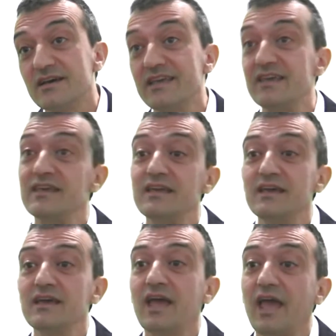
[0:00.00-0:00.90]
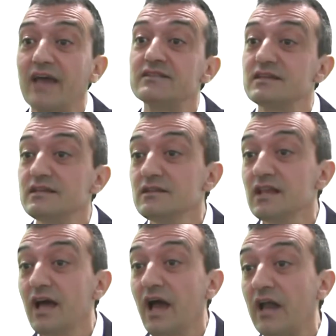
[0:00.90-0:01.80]
e è
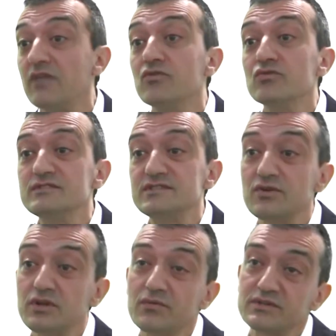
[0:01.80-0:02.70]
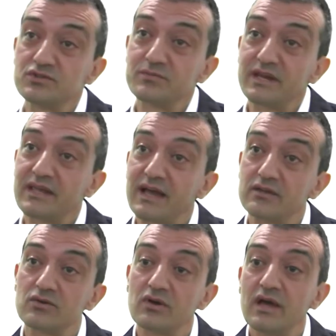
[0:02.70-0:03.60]
attenta alle evoluzioni di questo
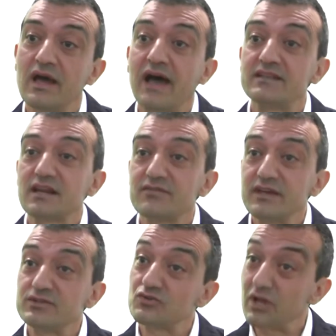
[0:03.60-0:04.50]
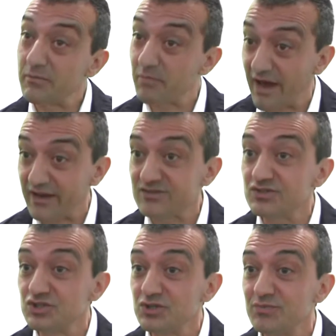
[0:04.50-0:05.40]
mercato attraverso delle
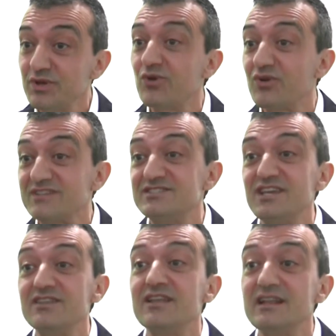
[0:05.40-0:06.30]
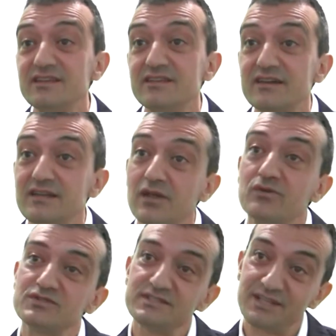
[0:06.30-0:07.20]
partnership con aziende leader
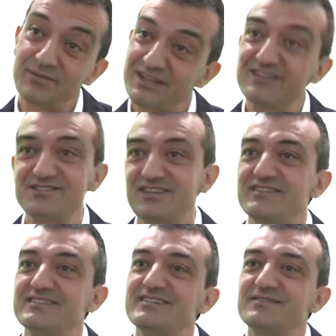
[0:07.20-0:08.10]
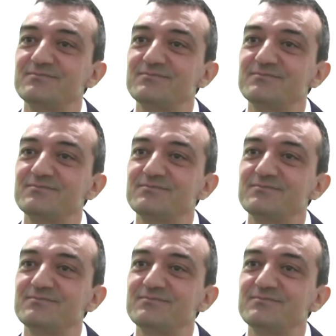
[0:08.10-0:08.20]
nell'ecosistema data center.